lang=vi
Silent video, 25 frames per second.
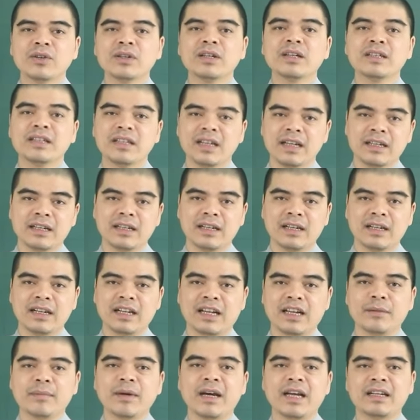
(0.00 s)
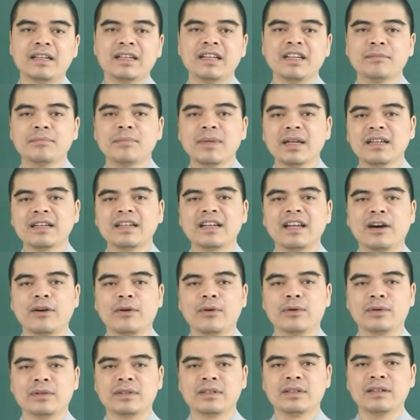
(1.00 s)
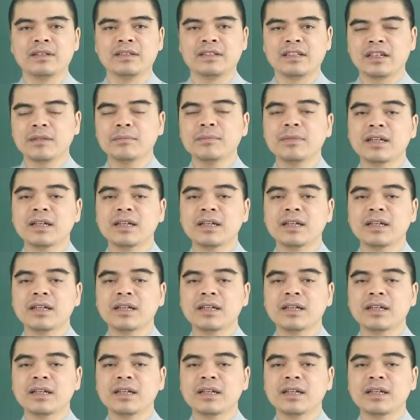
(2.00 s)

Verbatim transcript: tốt hơn hết là các bạn nên bắt đầu từ những cái